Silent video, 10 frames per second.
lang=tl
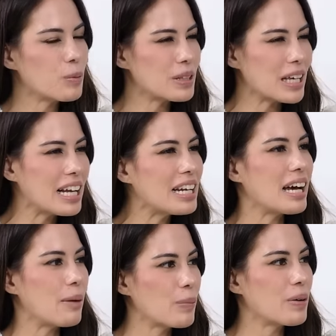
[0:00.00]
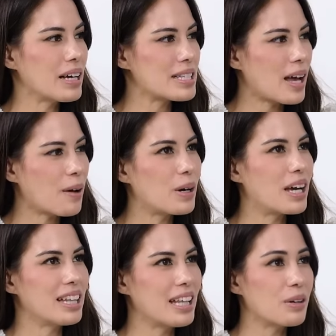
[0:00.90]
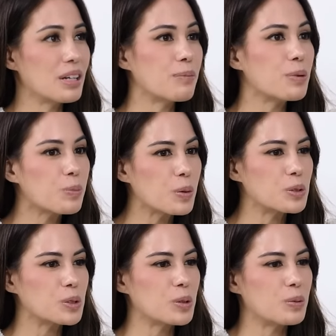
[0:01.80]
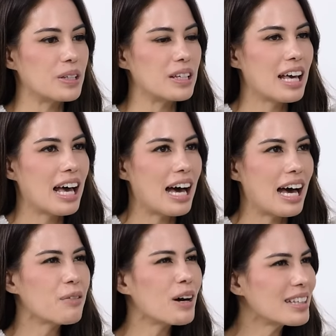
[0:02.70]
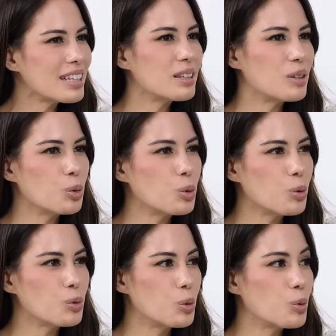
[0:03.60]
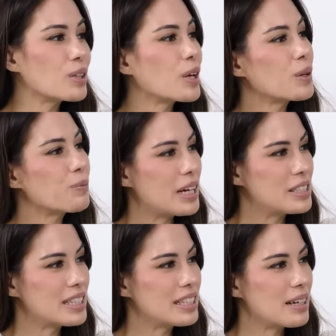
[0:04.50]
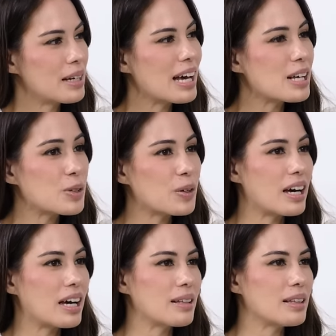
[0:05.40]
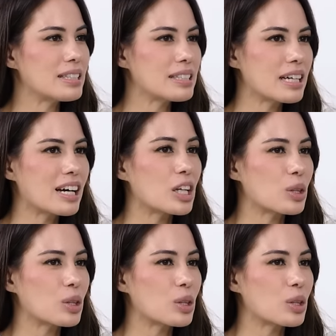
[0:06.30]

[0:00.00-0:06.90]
mo, matagal na kami magkasama. And then when he proposed to me, I wanted to do another pageant eh. Kaso nga, nasa